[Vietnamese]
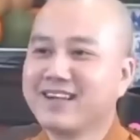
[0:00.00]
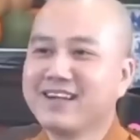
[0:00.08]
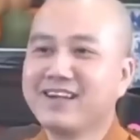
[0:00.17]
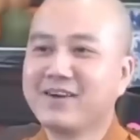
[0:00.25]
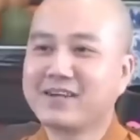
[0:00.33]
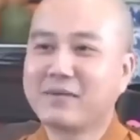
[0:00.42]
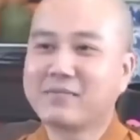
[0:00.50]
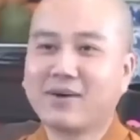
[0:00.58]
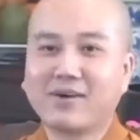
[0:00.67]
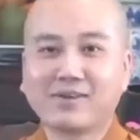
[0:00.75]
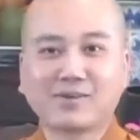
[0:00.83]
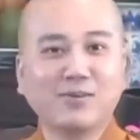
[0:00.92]
tới hồi gặp
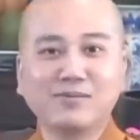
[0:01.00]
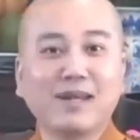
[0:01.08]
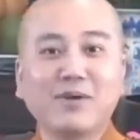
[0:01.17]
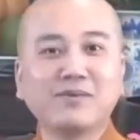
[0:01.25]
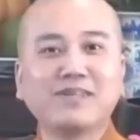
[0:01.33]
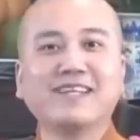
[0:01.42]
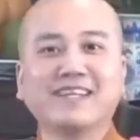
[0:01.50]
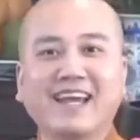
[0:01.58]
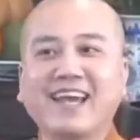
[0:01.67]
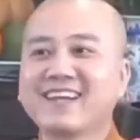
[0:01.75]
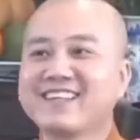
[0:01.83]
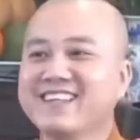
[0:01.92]
rồi cũng đâu gì khác